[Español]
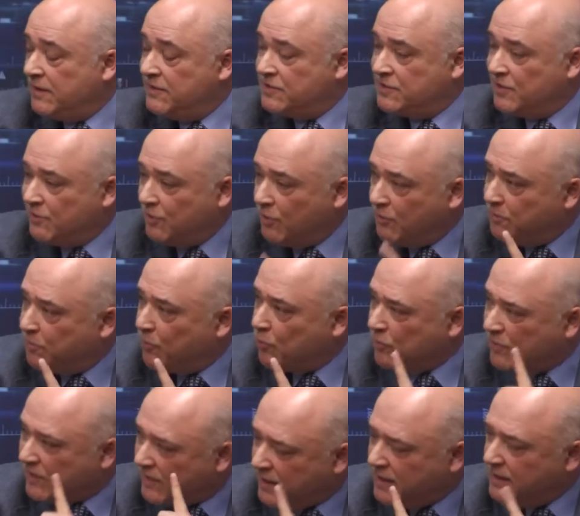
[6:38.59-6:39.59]
Y si no,
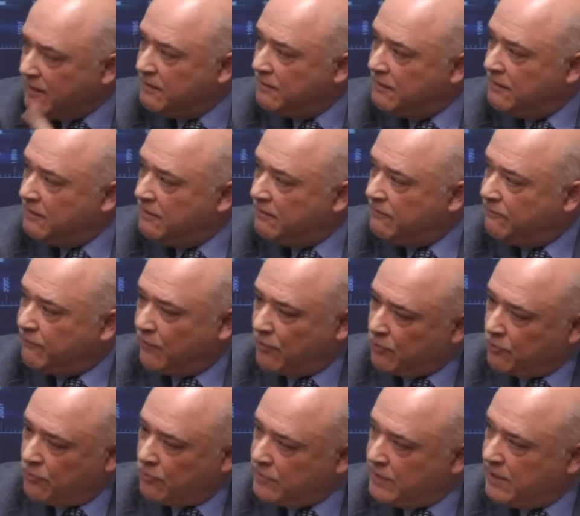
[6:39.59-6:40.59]
¿por qué
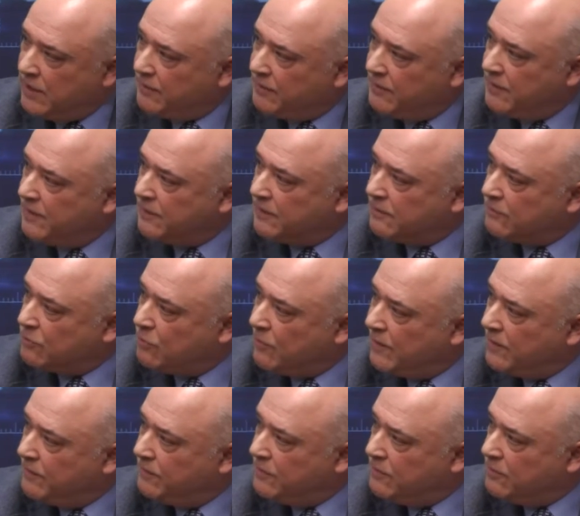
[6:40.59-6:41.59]
Foro no quiere hacer
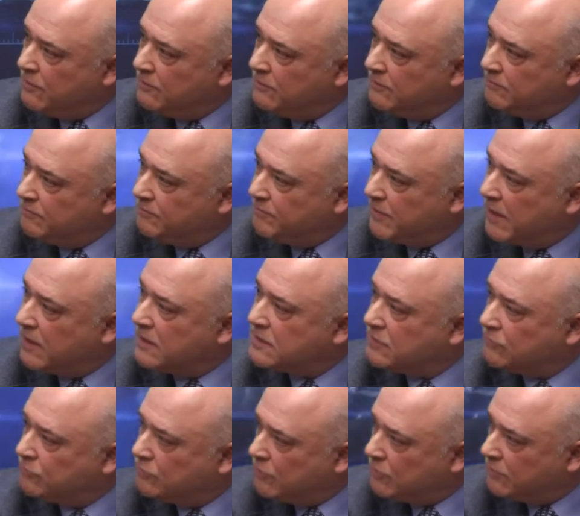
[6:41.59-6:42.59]
coalición para las
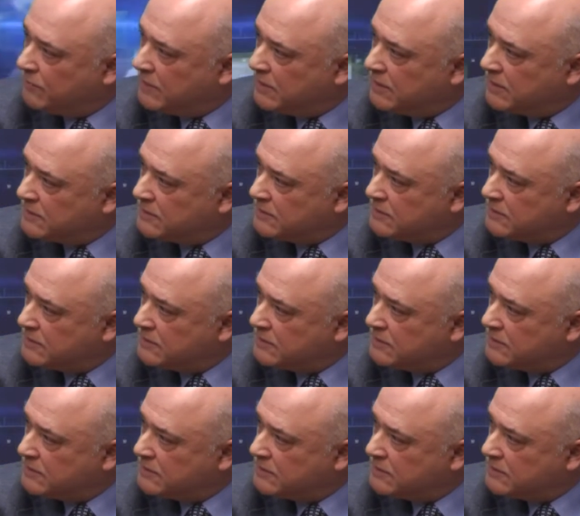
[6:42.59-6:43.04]
autonómicas?